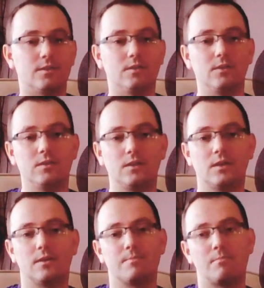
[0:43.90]
i
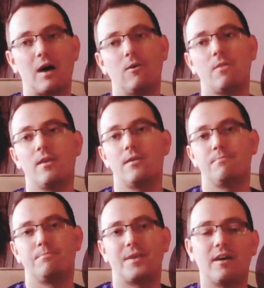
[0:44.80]
ma on
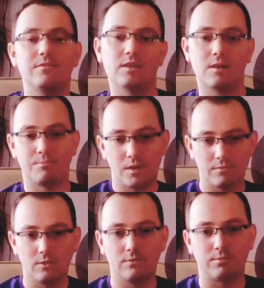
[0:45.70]
prawie na pewno